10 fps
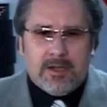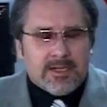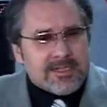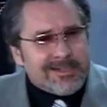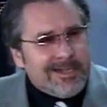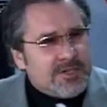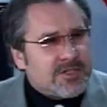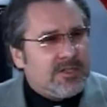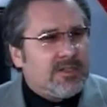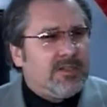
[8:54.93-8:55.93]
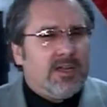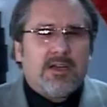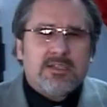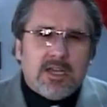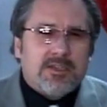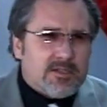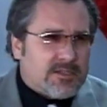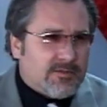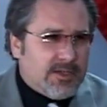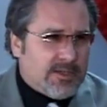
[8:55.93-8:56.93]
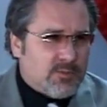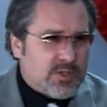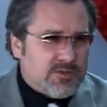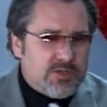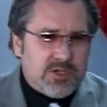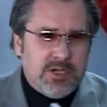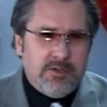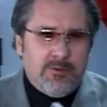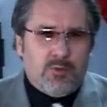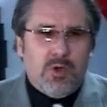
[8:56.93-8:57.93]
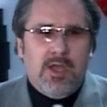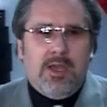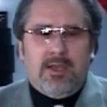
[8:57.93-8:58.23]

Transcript: различные доказательства этому священнику.